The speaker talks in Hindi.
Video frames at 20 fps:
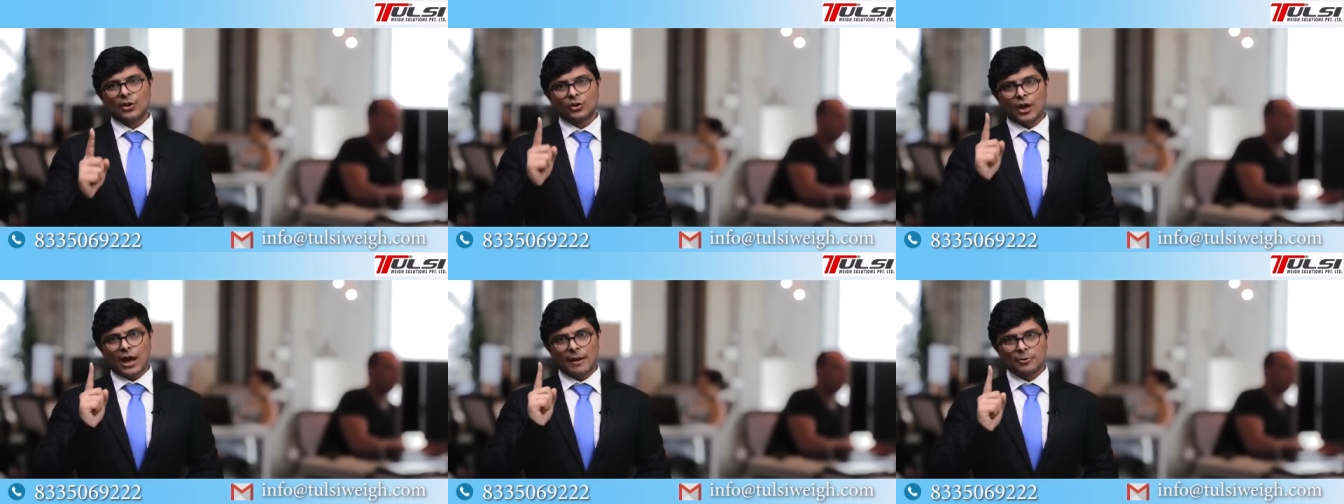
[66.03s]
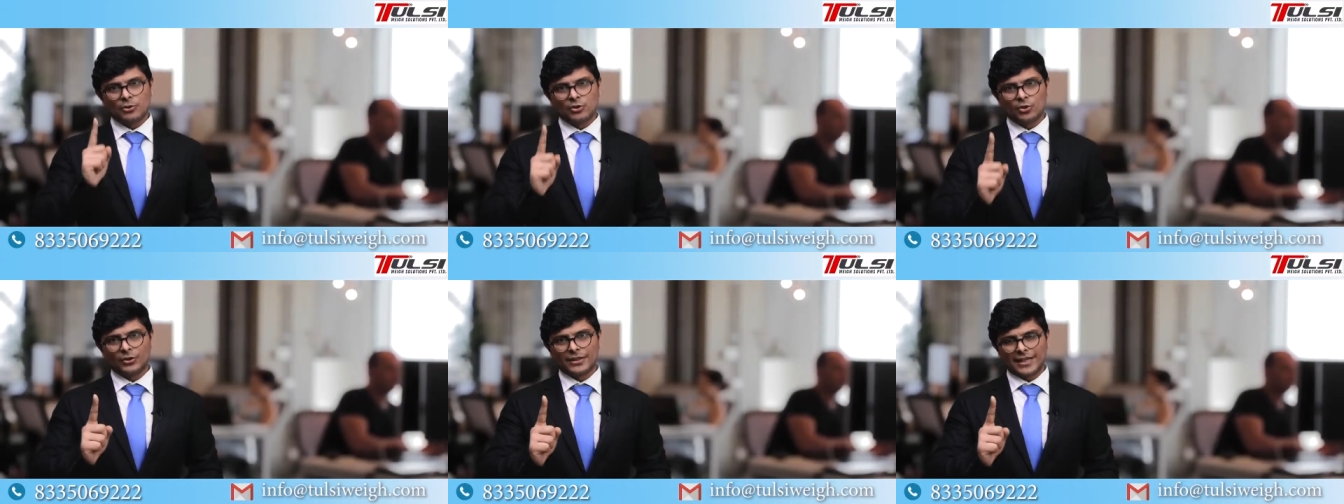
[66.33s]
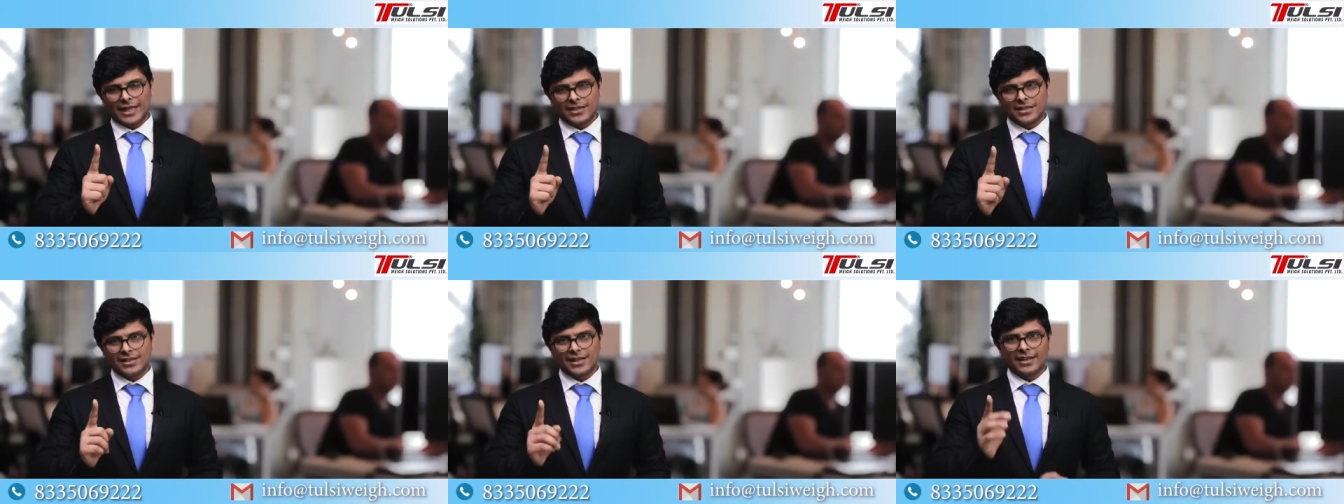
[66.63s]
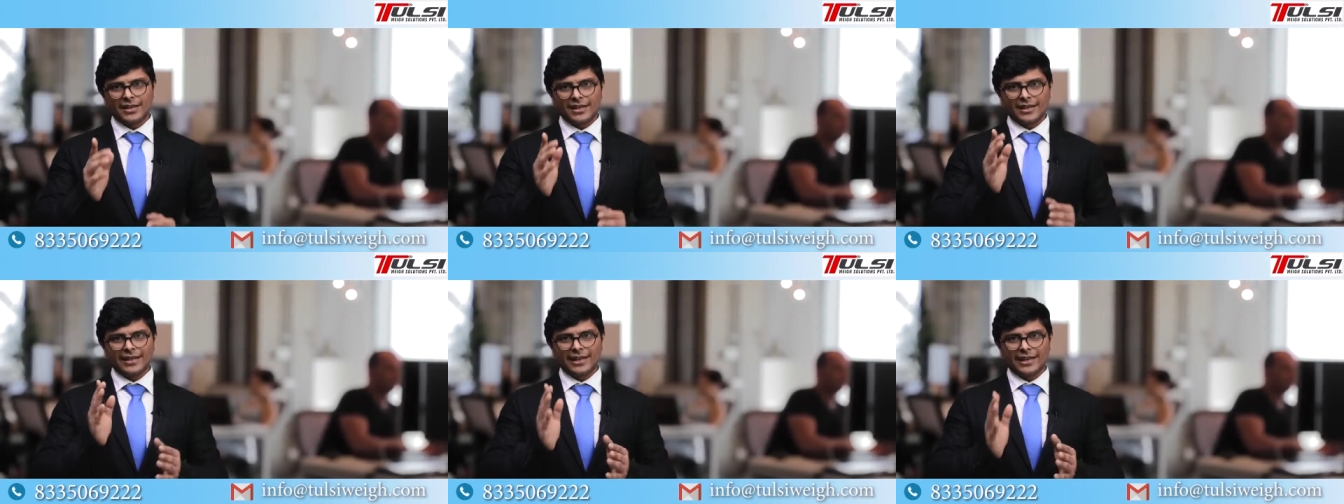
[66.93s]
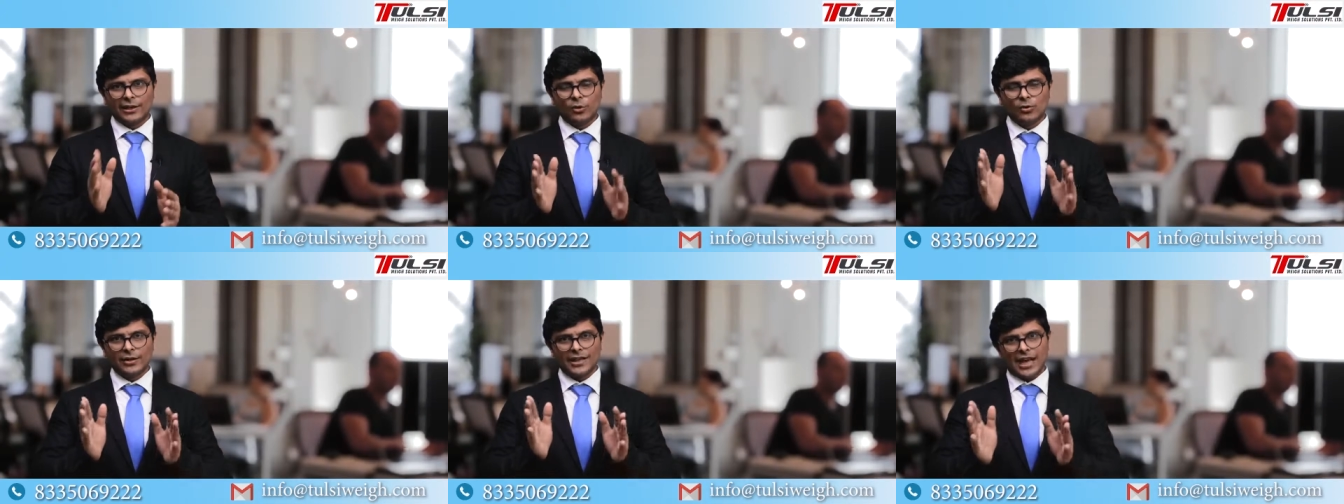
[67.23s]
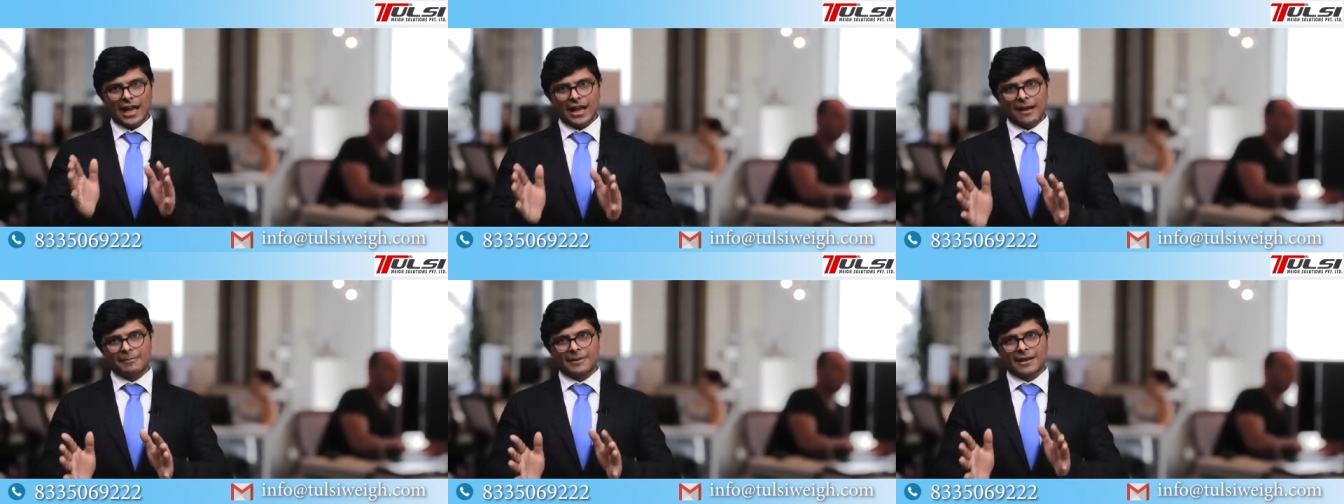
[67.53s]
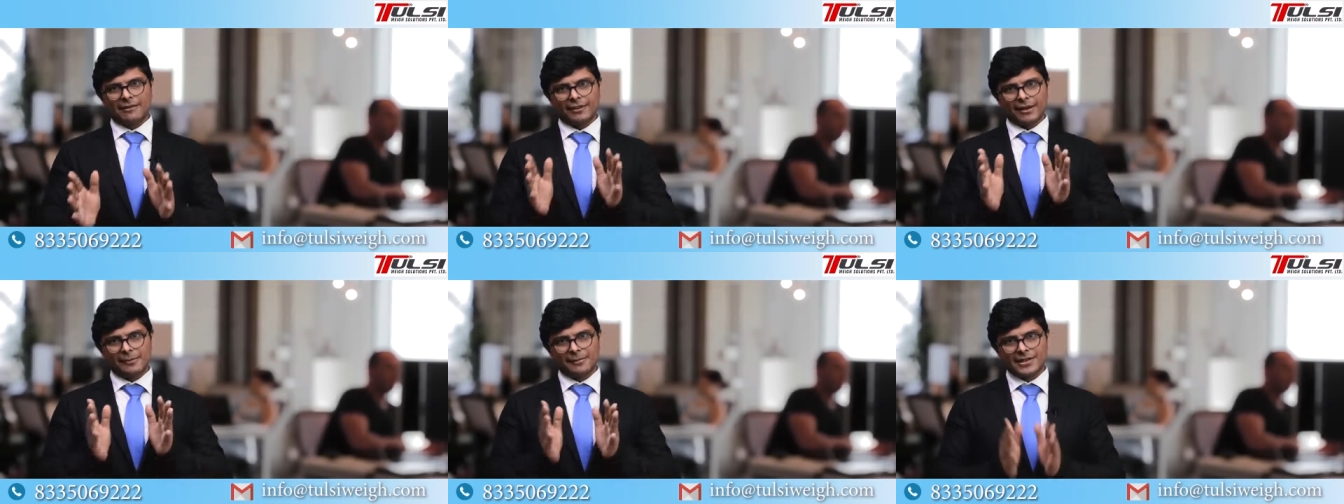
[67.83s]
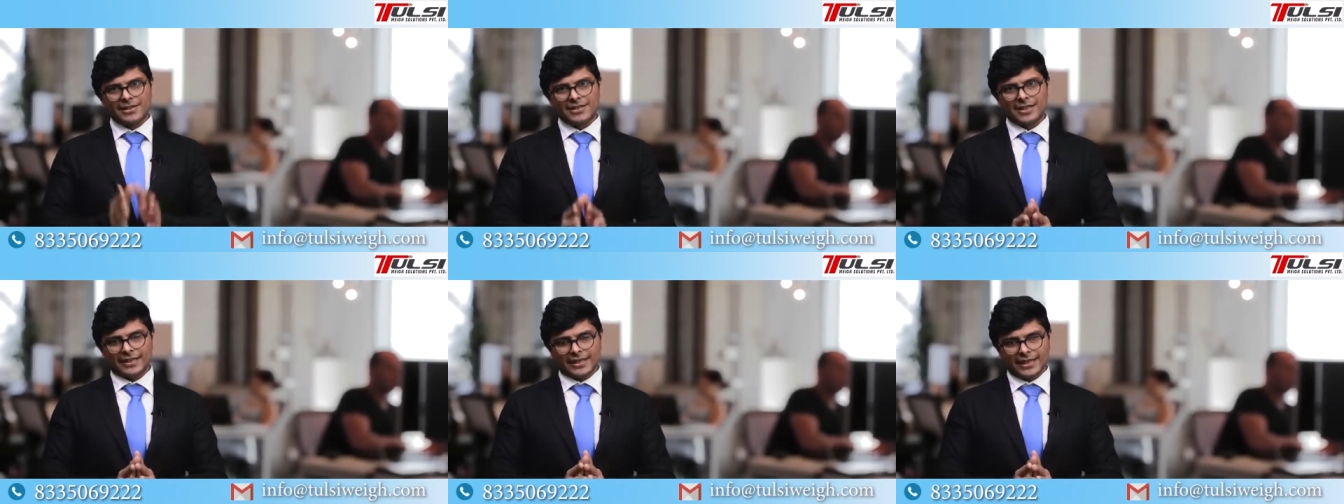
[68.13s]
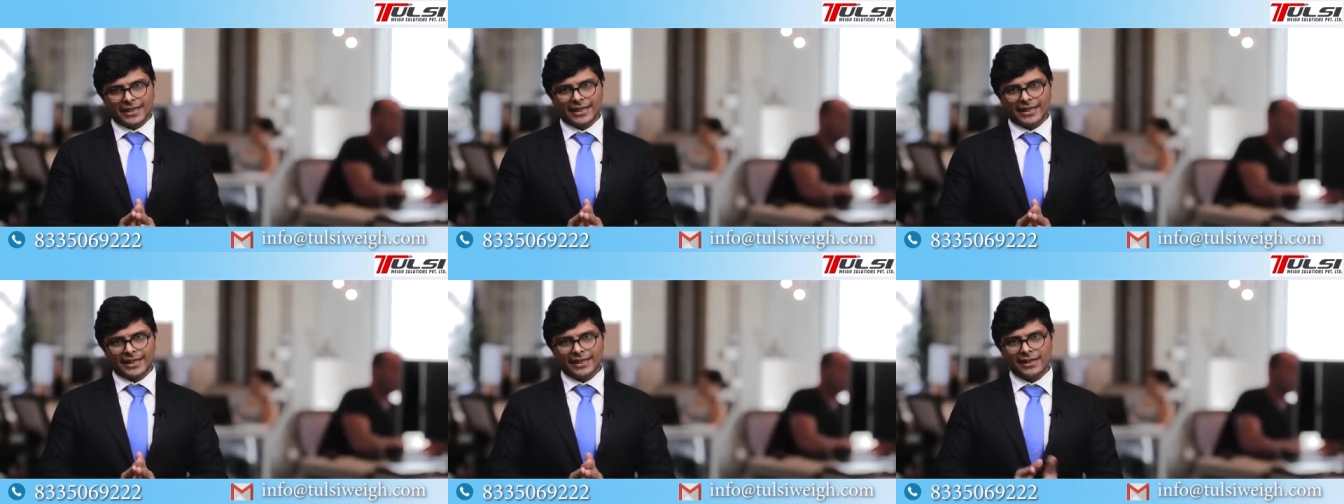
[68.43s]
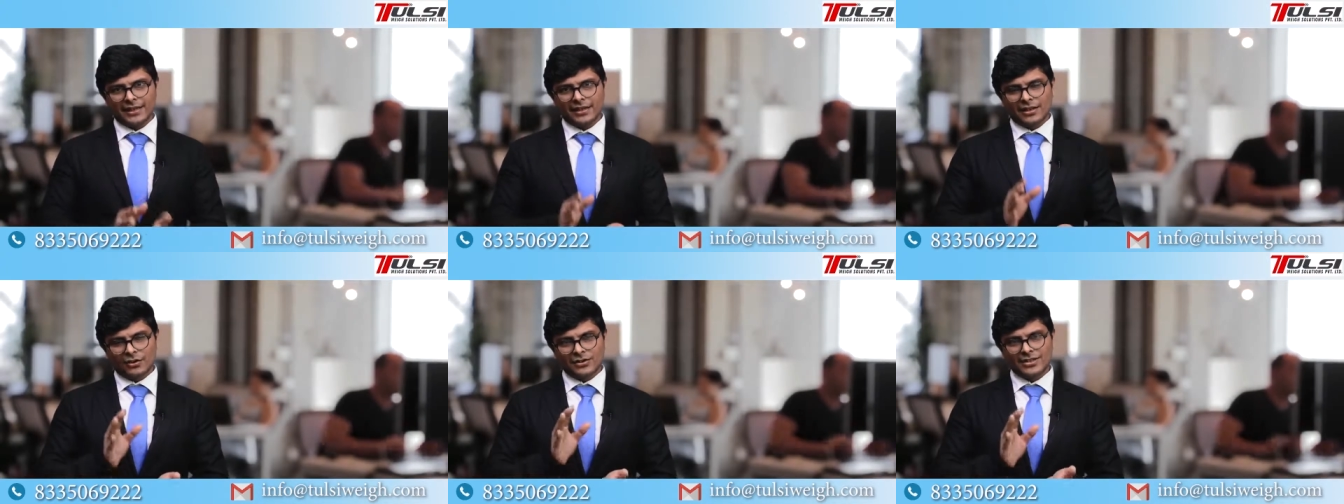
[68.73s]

तो आप उसको टेस्ट करके देख लो कि आपका वेवरेज सही है कि नहीं